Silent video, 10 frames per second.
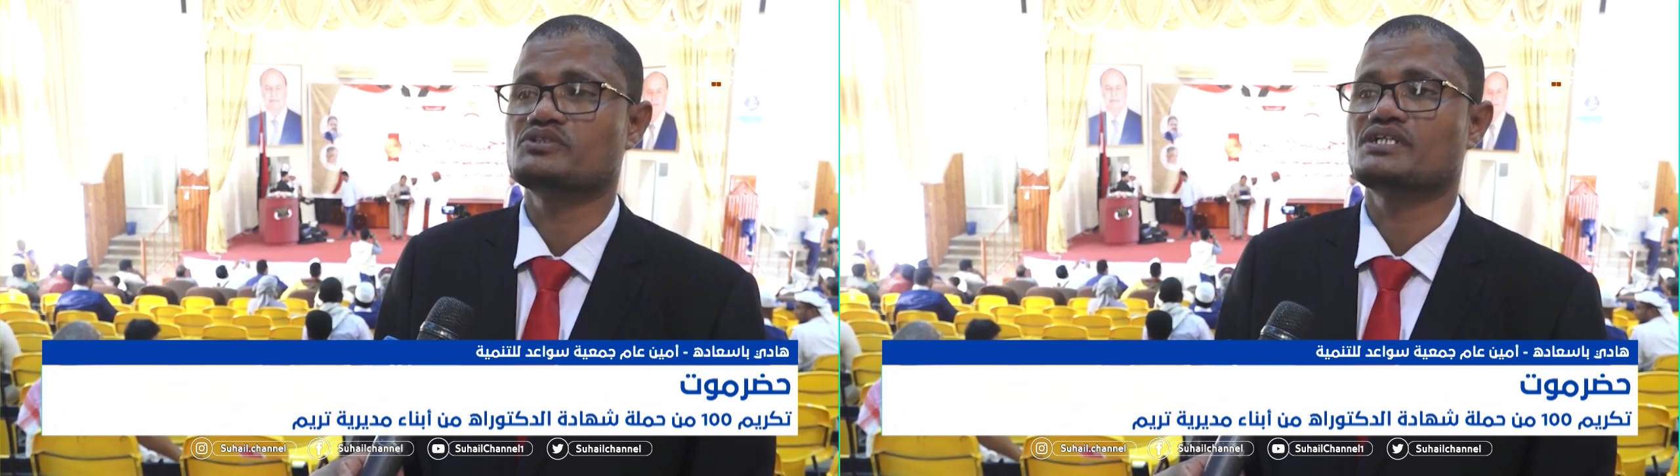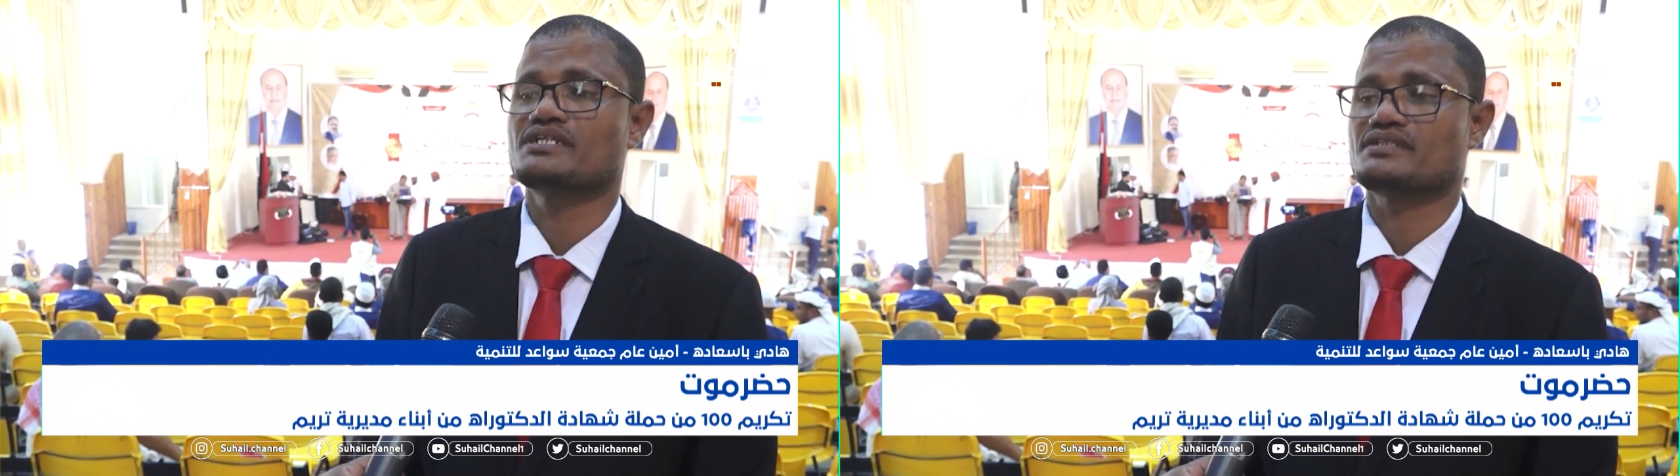
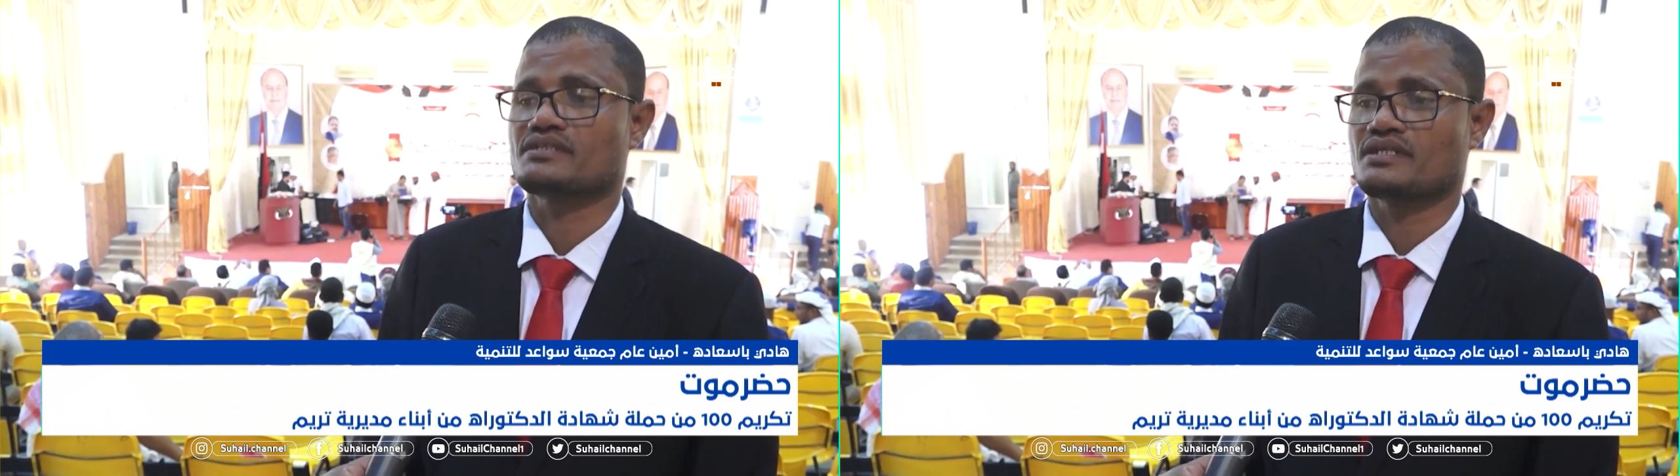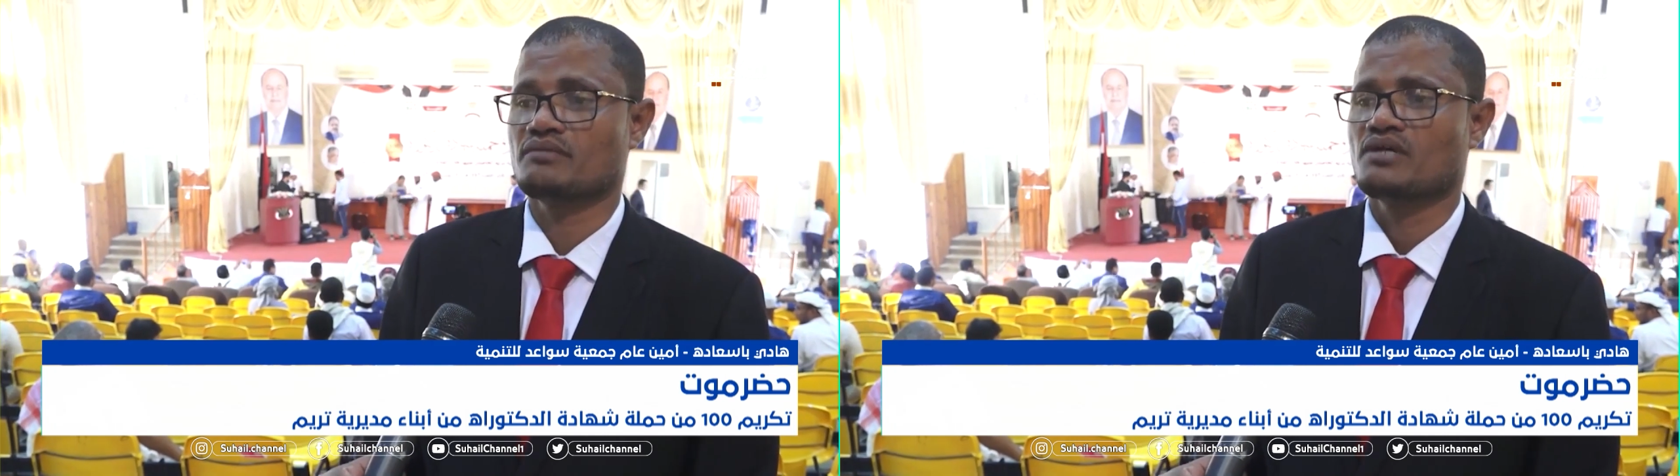مديرية
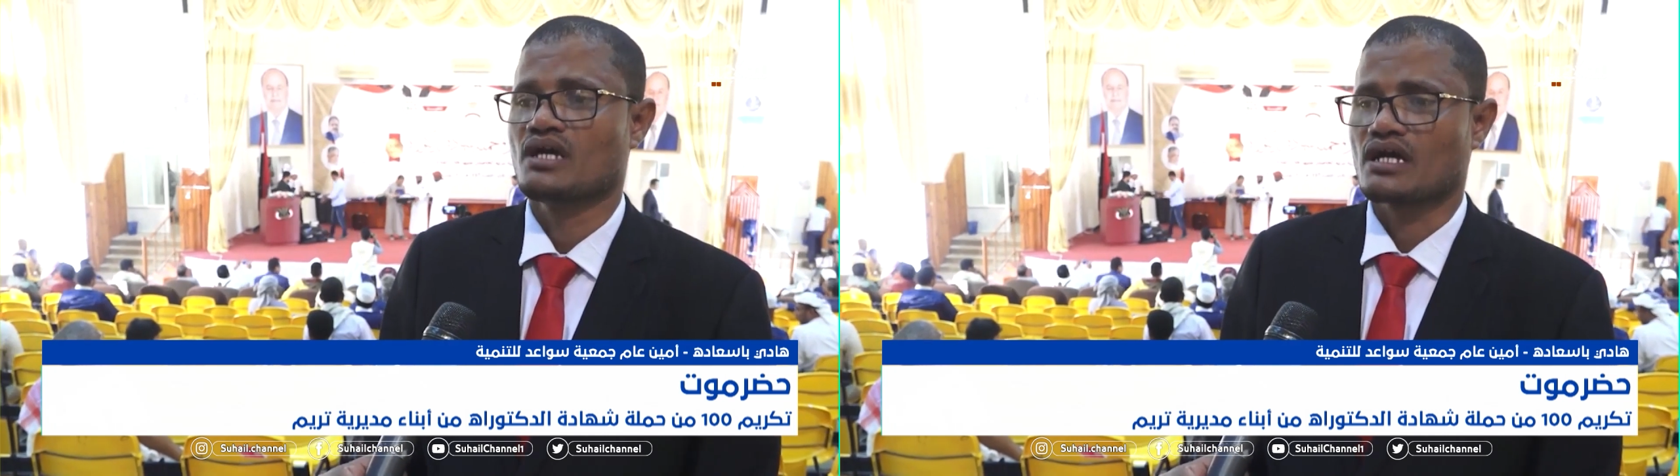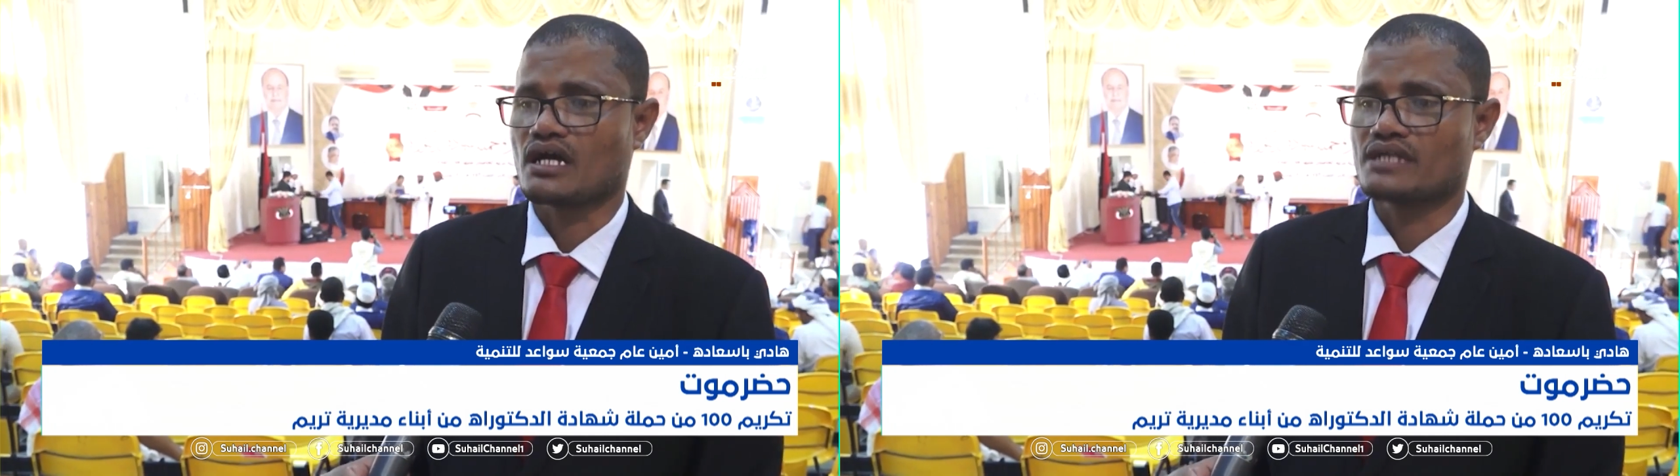تريم
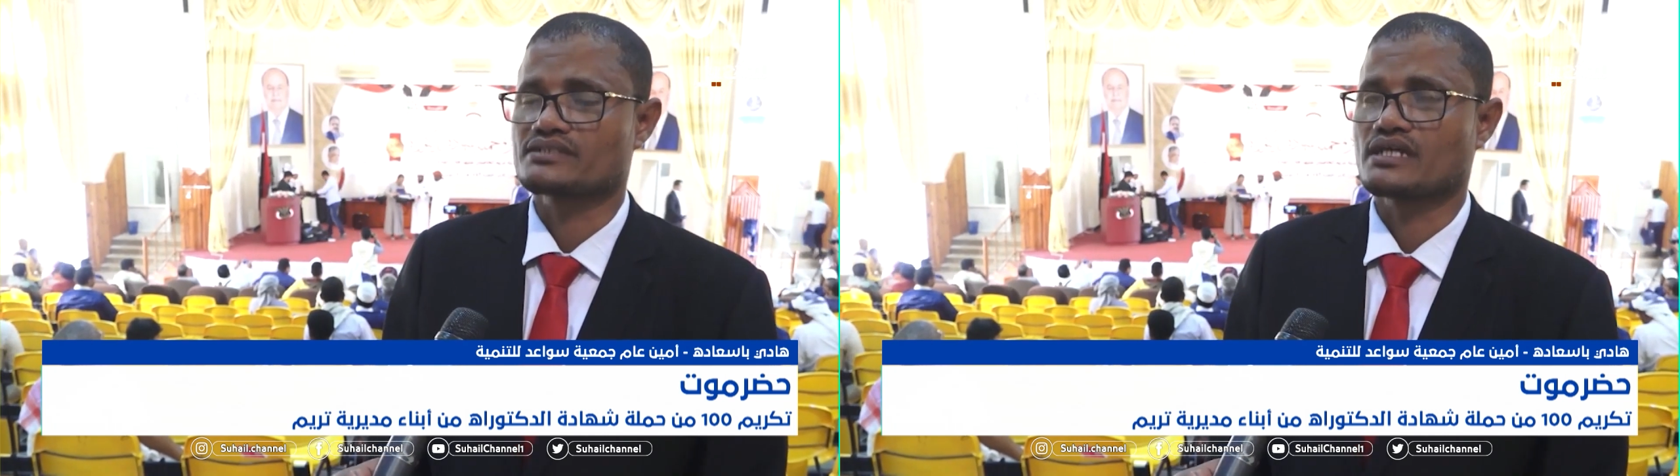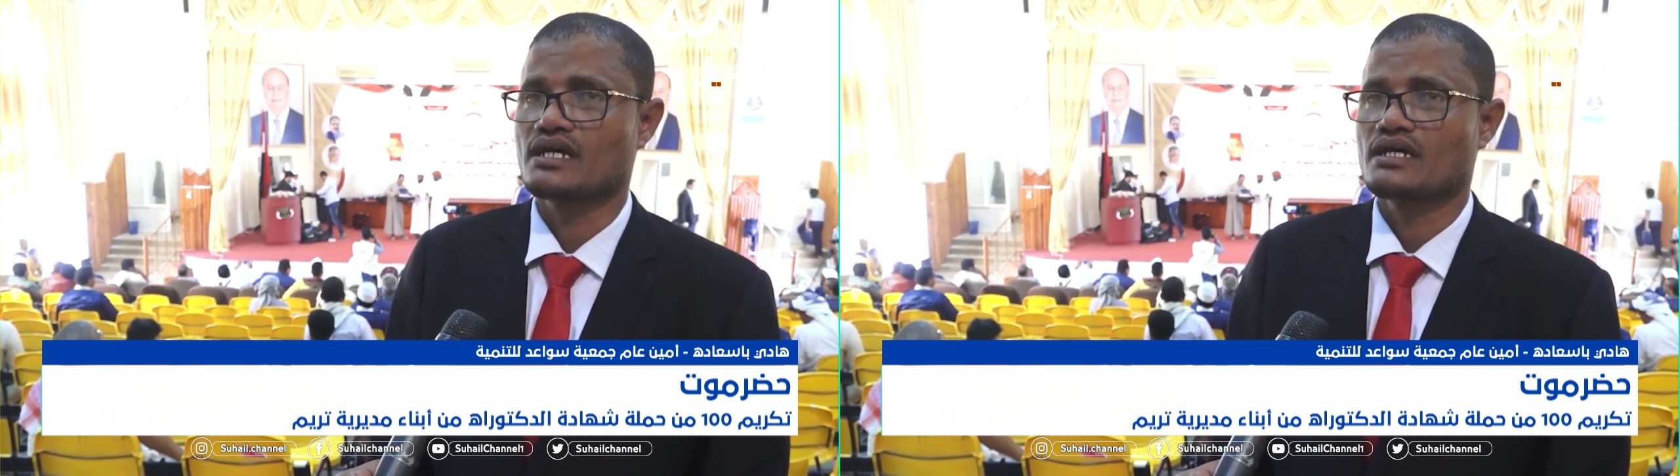
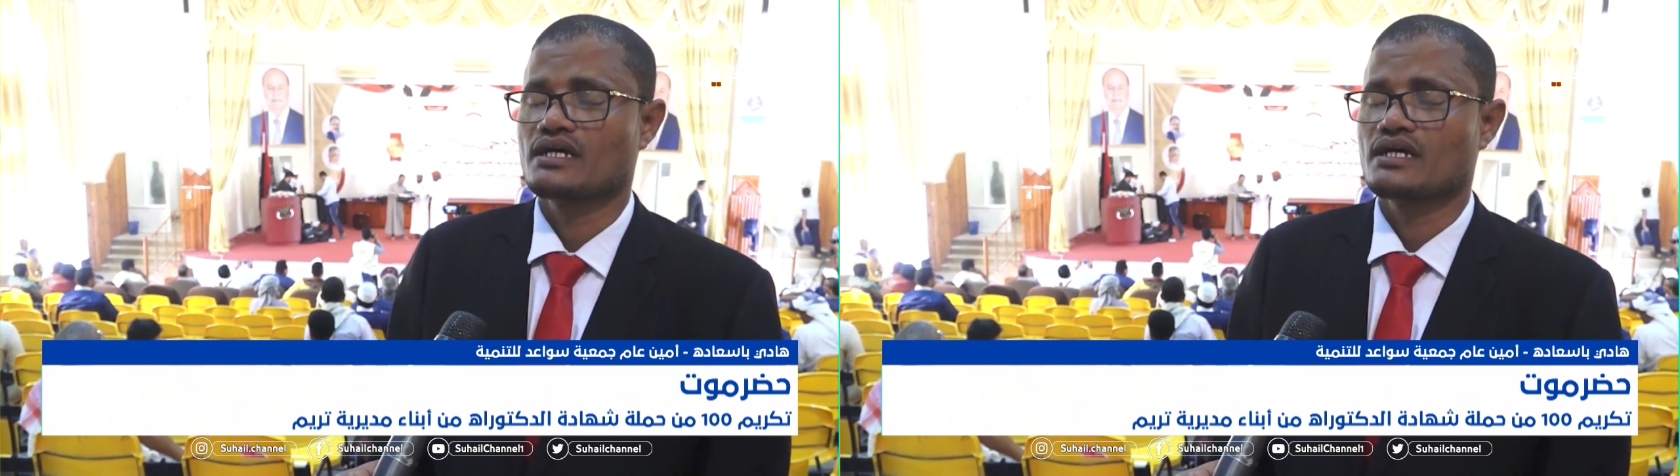خاصة